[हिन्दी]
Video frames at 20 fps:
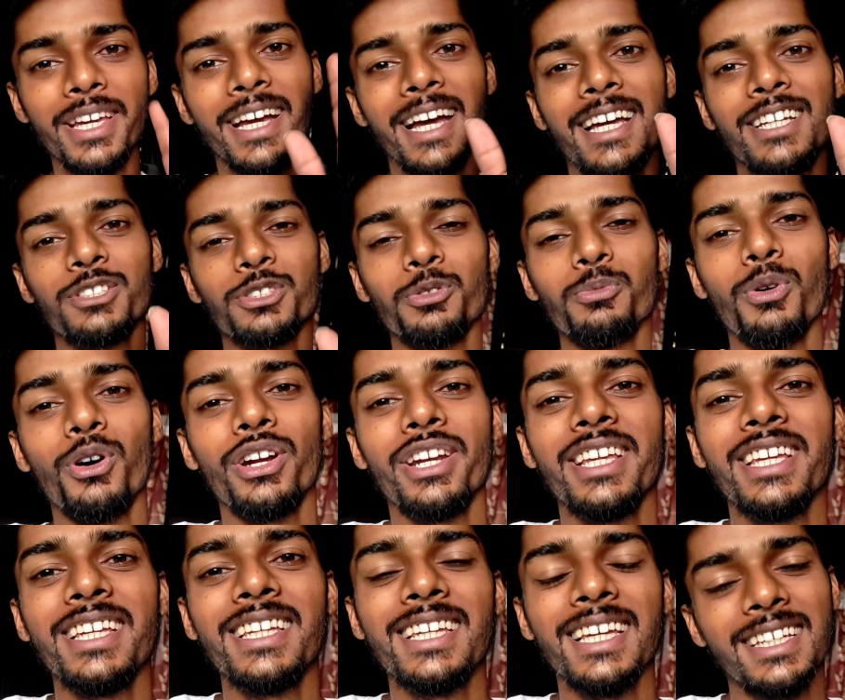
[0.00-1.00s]
हे गाइस गुड
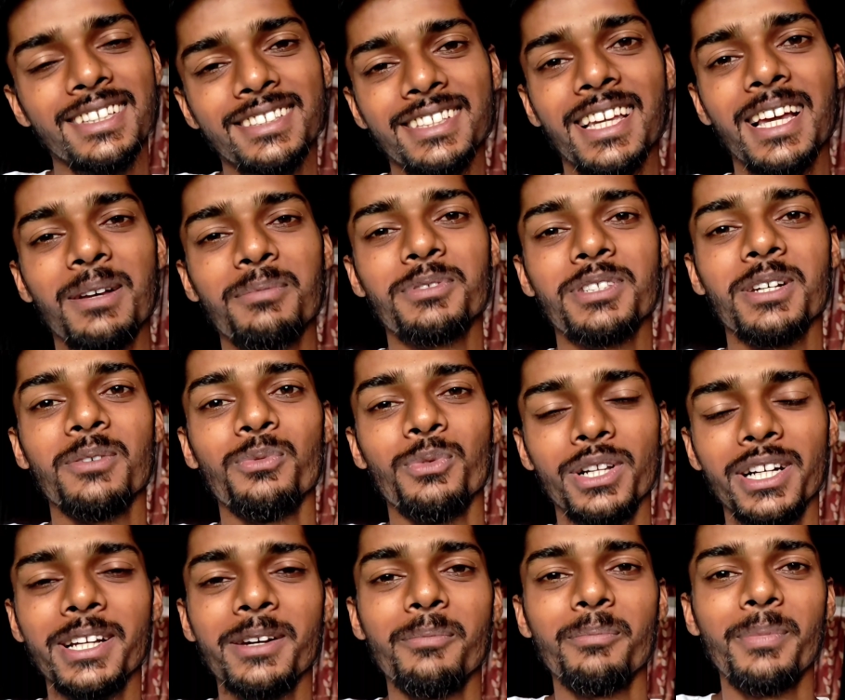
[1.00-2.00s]
मॉर्निंग कैसे हैं आप सब
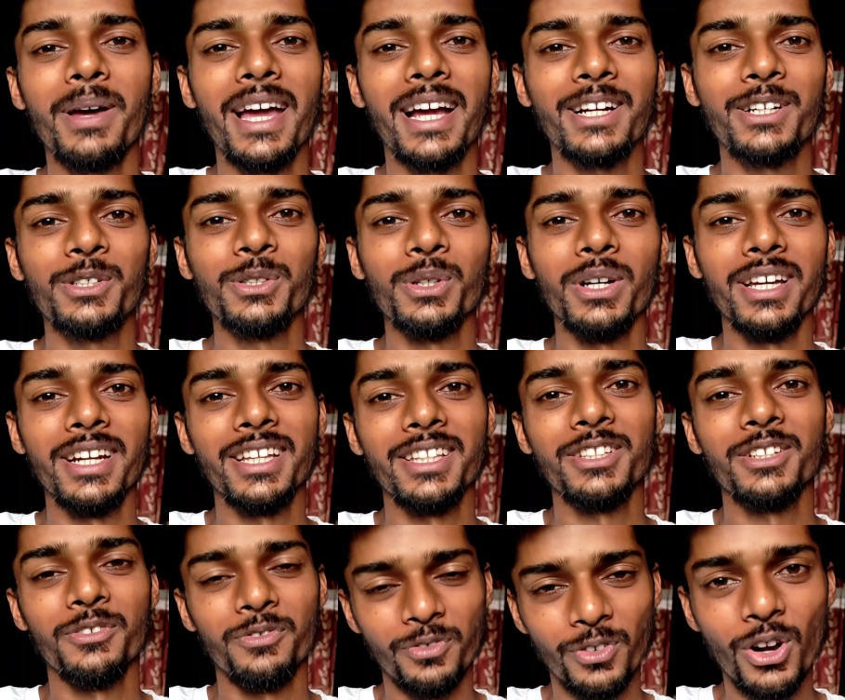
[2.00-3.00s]
वेलकम बैक टू
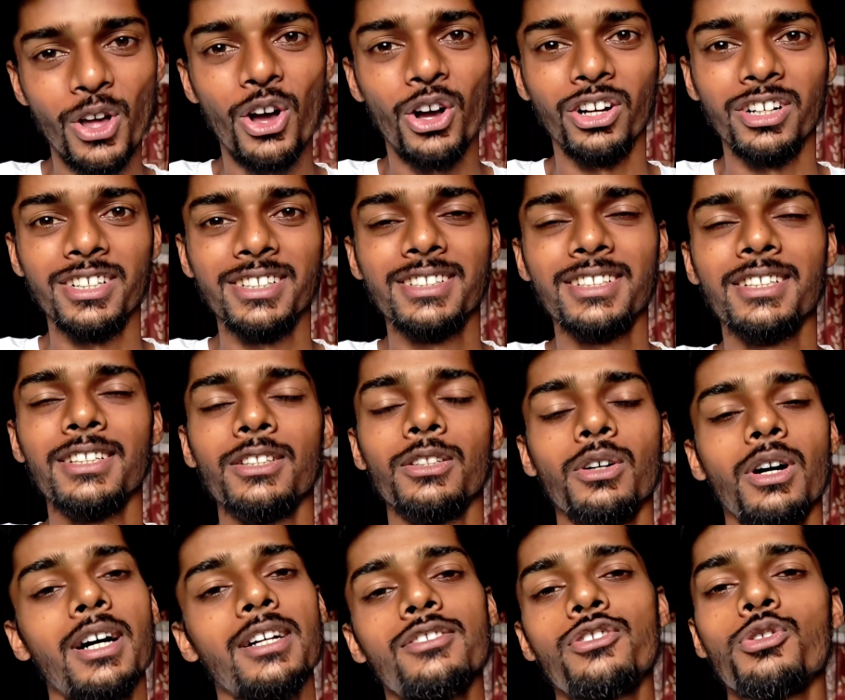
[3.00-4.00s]
अनदर व्लॉग
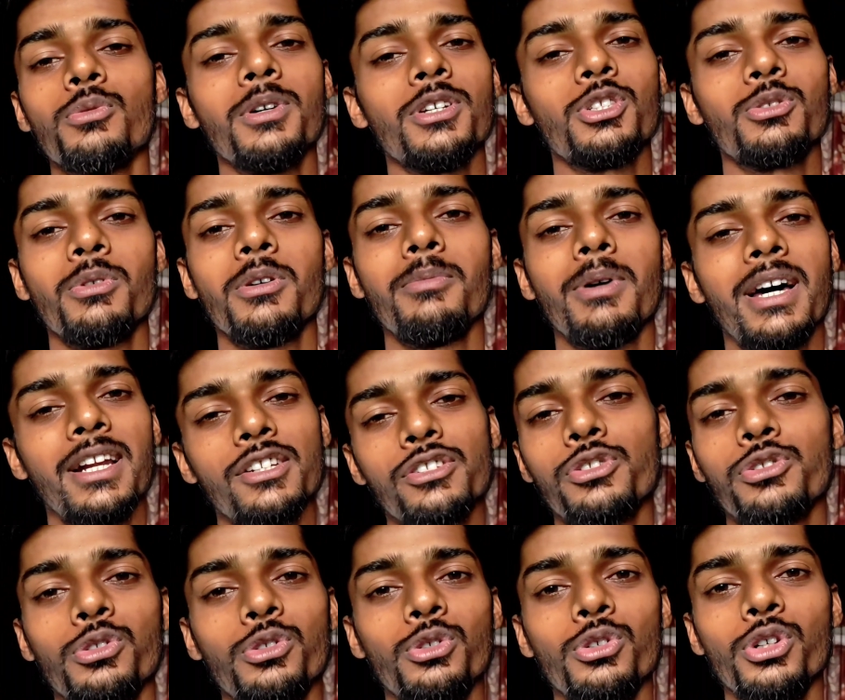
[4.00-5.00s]
तो आज सुबह सुबह
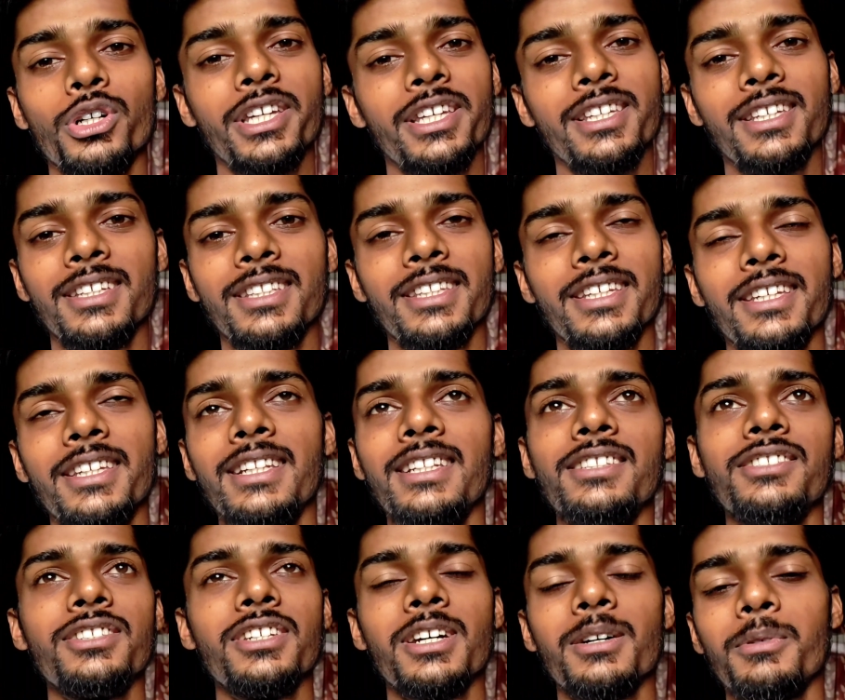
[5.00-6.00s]
बारिश शुरू हो गई है देख
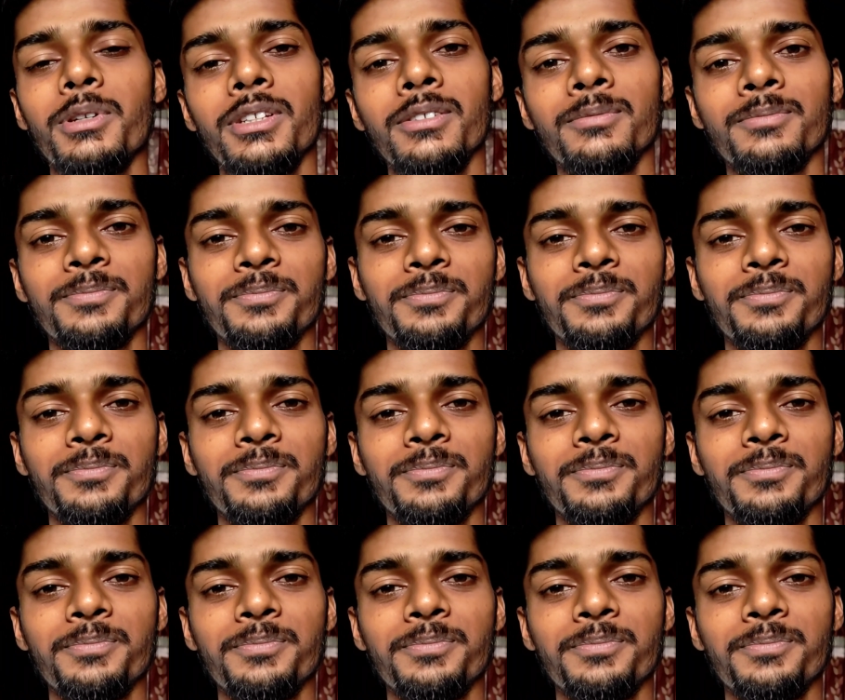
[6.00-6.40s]
लीजिए अभी